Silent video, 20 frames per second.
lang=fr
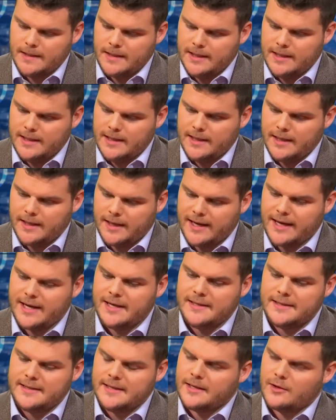les,
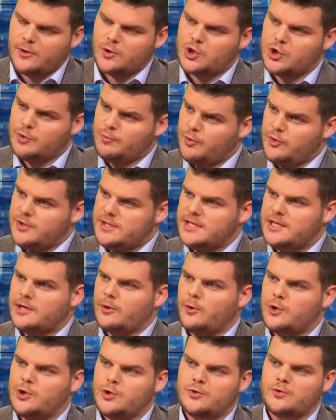réalités euh, géopolitiques
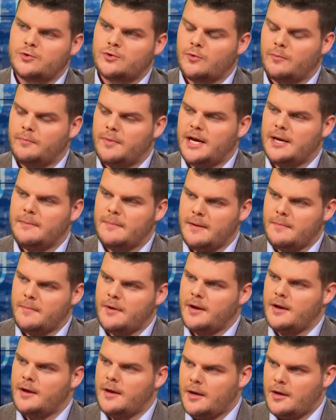et religieuses ne sont pas les
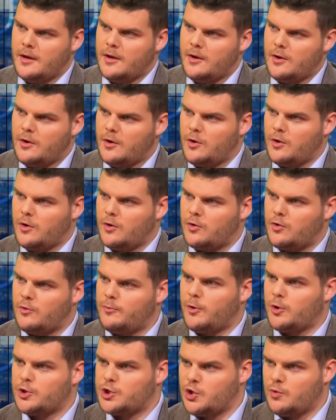mêmes euh, qu'au
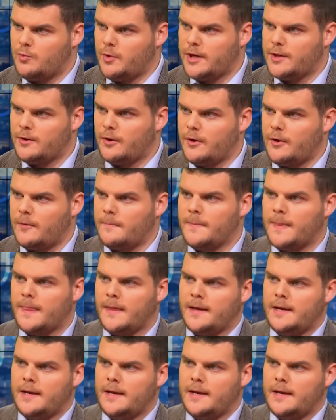Proche et au Moyen-Orient.